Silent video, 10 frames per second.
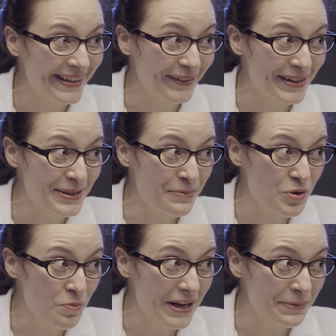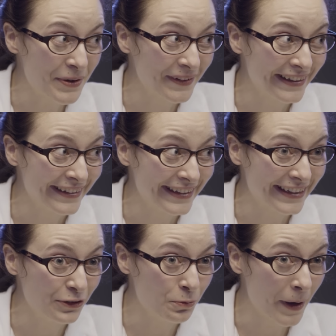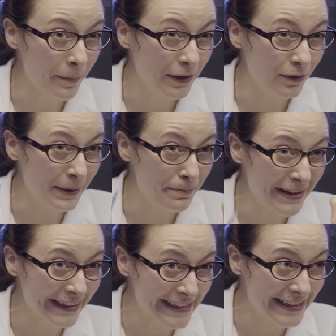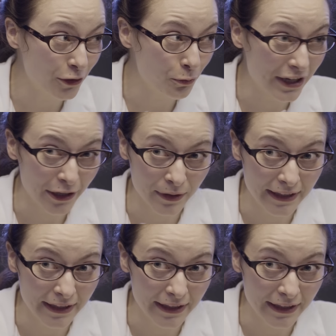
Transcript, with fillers: qui rend les hommes complètement dingues et qui nous permet de les maîtriser depuis la nuit